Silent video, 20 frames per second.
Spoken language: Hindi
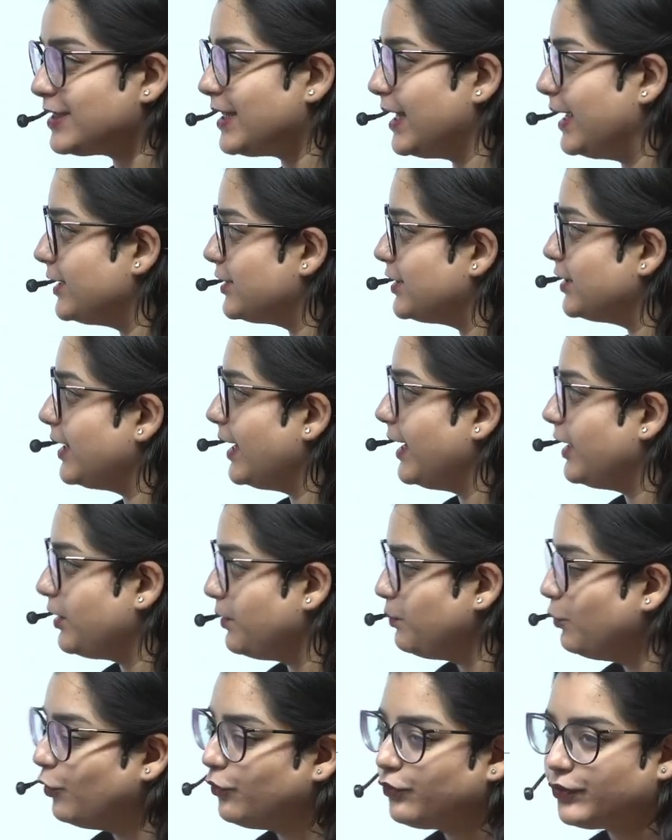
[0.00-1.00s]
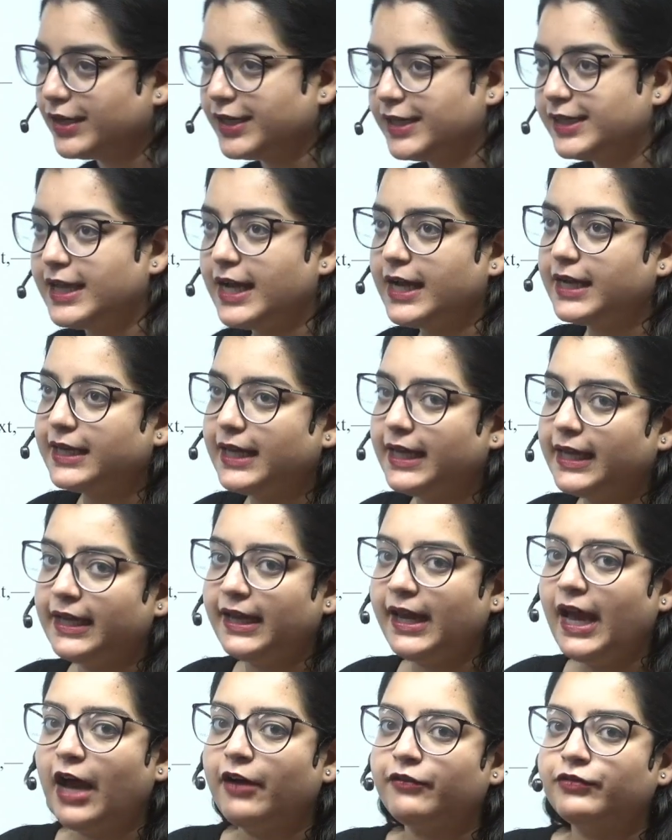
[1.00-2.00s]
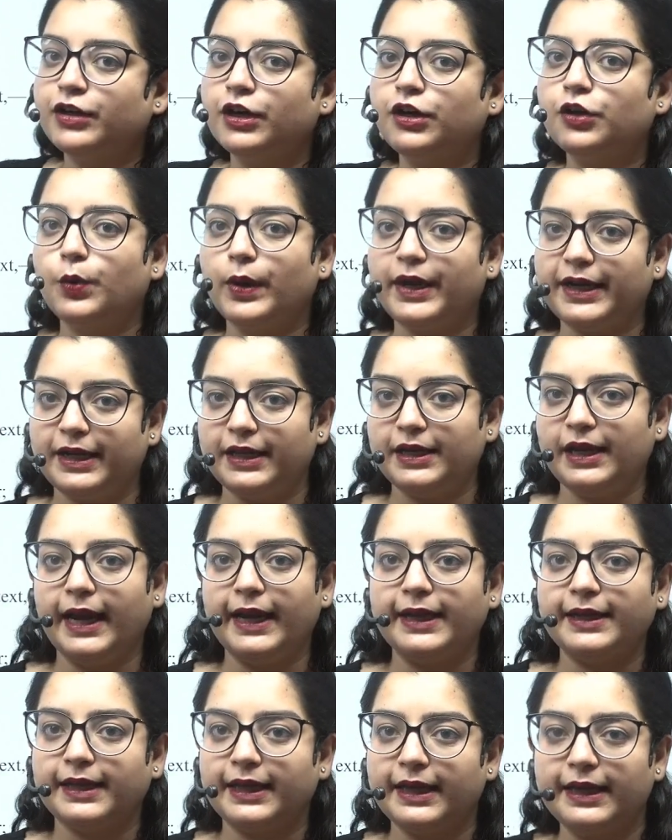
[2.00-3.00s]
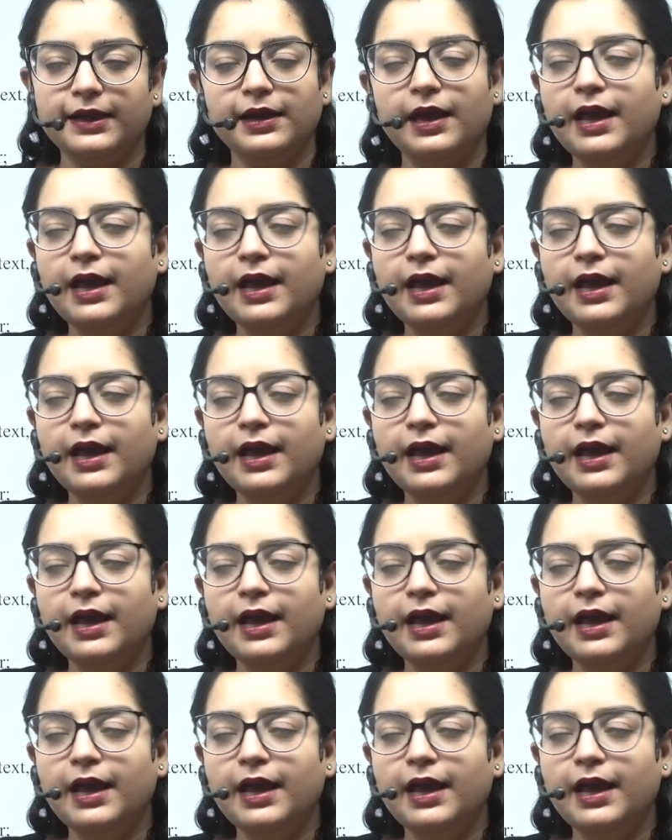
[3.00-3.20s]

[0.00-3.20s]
थे जिन्हें रिमूव कर दिया गया है आफ्टर 2019